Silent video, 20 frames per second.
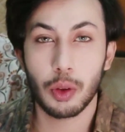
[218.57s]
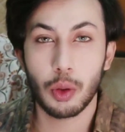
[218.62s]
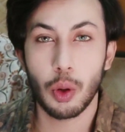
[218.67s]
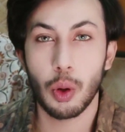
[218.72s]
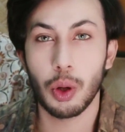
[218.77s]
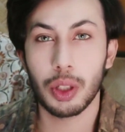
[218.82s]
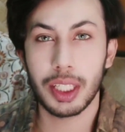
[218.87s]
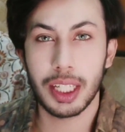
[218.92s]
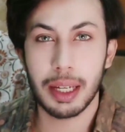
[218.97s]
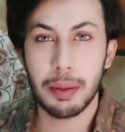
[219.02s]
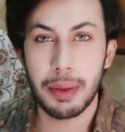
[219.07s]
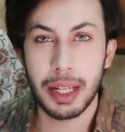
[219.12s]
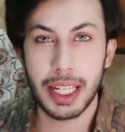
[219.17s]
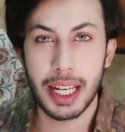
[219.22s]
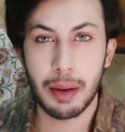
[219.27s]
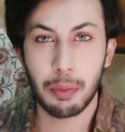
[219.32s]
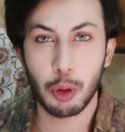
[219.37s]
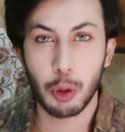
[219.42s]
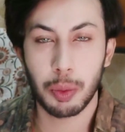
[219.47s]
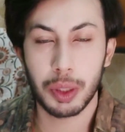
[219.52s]
तो ये
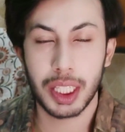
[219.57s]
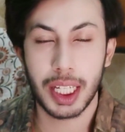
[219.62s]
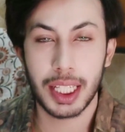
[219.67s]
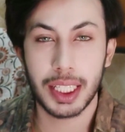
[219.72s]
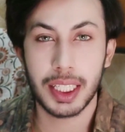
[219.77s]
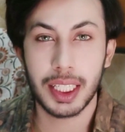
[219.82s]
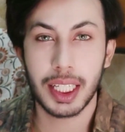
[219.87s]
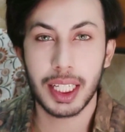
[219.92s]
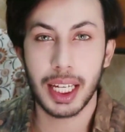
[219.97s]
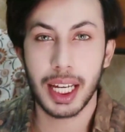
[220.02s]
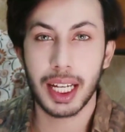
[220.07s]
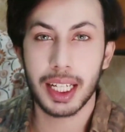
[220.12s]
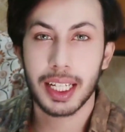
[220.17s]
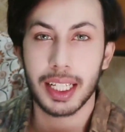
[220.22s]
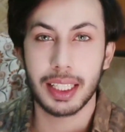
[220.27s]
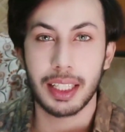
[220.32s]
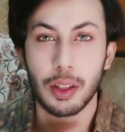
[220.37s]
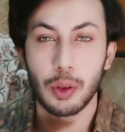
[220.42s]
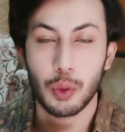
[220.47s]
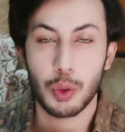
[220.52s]
मैंने आपको बता दी क्या
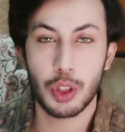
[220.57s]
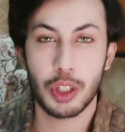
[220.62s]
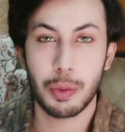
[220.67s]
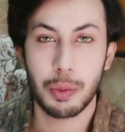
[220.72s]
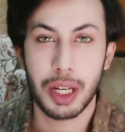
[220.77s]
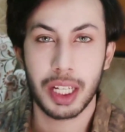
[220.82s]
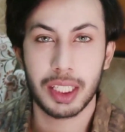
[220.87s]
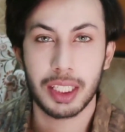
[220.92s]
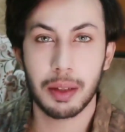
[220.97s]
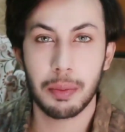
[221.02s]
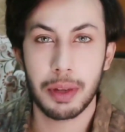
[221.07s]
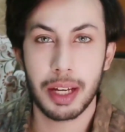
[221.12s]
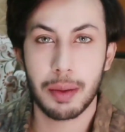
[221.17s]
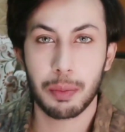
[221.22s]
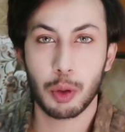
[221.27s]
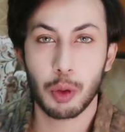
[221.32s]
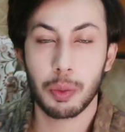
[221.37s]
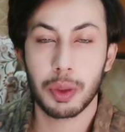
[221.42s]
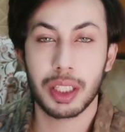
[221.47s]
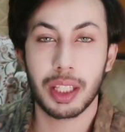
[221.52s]
करता है दूसरी बात ये मैं
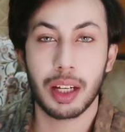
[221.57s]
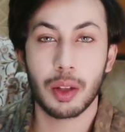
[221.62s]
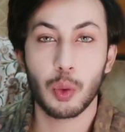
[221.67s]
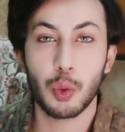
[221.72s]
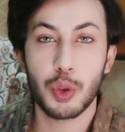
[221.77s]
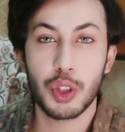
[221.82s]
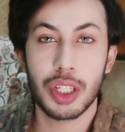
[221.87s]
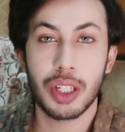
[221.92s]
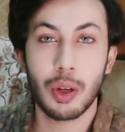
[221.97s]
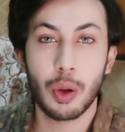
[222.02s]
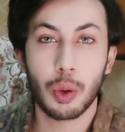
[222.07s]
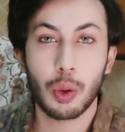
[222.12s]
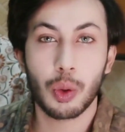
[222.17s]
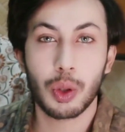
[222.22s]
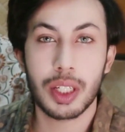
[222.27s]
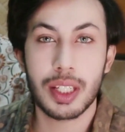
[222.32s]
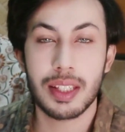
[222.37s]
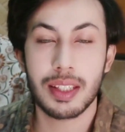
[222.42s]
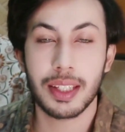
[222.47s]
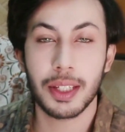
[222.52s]
आपको बता दूं जिन
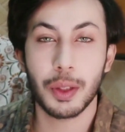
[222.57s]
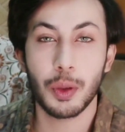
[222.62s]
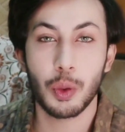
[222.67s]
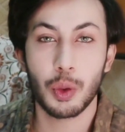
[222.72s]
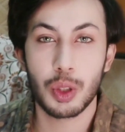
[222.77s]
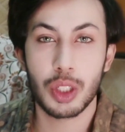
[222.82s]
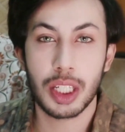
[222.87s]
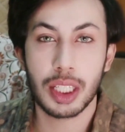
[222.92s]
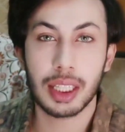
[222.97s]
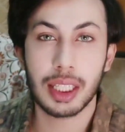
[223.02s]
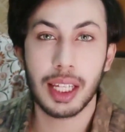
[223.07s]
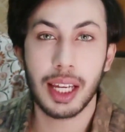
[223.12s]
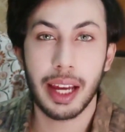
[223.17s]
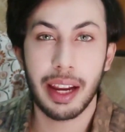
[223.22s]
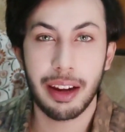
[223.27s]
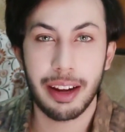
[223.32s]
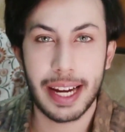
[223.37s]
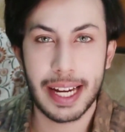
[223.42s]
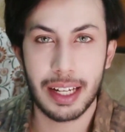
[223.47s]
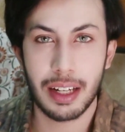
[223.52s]
लोगों की स्किन हो जाती
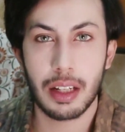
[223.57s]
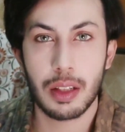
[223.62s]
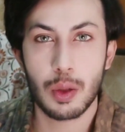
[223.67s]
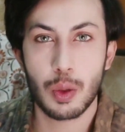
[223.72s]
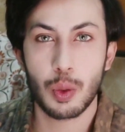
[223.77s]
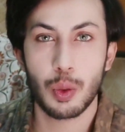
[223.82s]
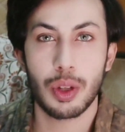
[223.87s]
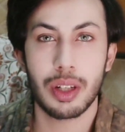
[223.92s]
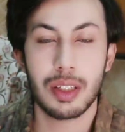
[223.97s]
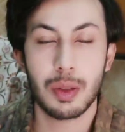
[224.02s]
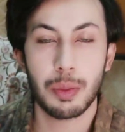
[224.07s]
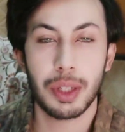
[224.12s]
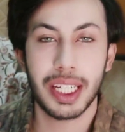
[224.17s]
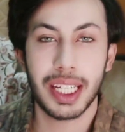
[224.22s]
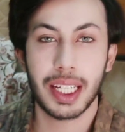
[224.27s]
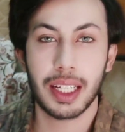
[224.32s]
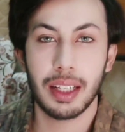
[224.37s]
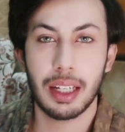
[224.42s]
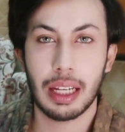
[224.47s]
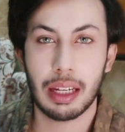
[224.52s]
है रेड सूरज में
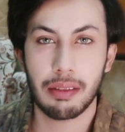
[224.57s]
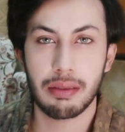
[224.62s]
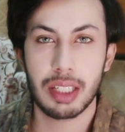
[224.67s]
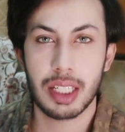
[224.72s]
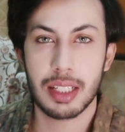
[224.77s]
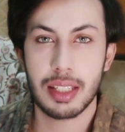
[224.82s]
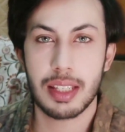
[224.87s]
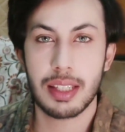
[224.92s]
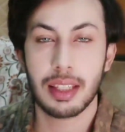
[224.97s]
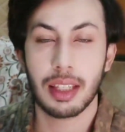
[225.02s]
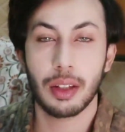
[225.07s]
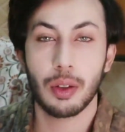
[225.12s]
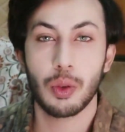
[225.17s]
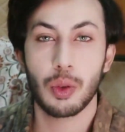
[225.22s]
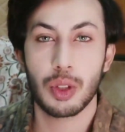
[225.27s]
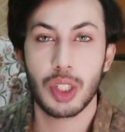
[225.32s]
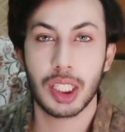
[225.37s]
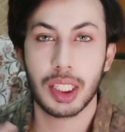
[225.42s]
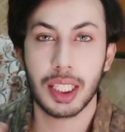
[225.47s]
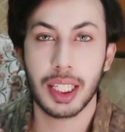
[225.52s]
निकलने की वजह से स्किन
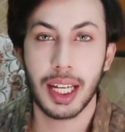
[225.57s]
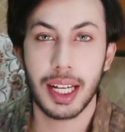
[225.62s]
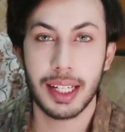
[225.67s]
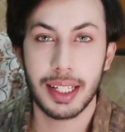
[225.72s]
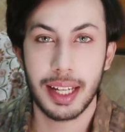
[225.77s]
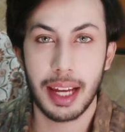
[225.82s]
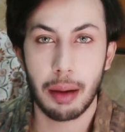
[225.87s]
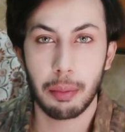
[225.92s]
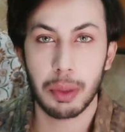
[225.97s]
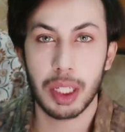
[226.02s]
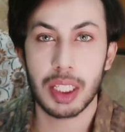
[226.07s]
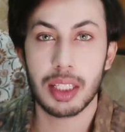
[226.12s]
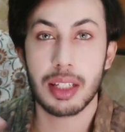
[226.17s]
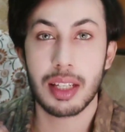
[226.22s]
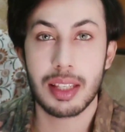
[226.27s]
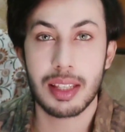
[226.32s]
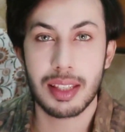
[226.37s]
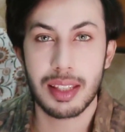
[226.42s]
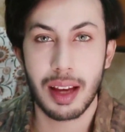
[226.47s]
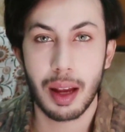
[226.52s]
हो जाती है डैमेज
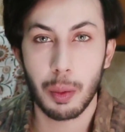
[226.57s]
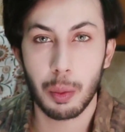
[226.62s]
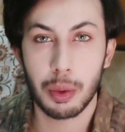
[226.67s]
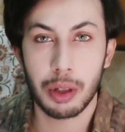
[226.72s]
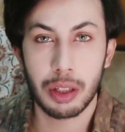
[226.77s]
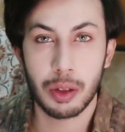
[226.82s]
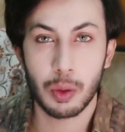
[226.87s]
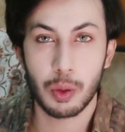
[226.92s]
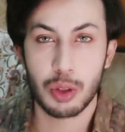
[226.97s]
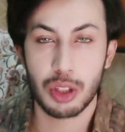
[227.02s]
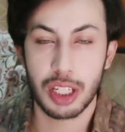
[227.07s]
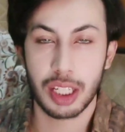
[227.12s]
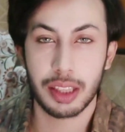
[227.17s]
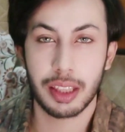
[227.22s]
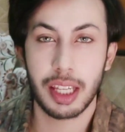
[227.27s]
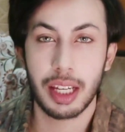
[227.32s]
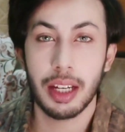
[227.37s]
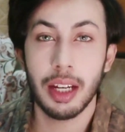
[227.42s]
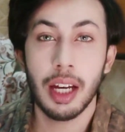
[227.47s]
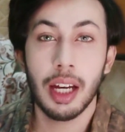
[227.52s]
सनबर्न हो
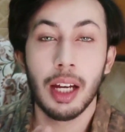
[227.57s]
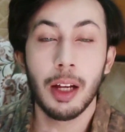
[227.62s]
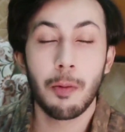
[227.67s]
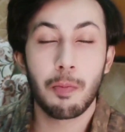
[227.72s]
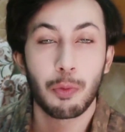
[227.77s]
जाता है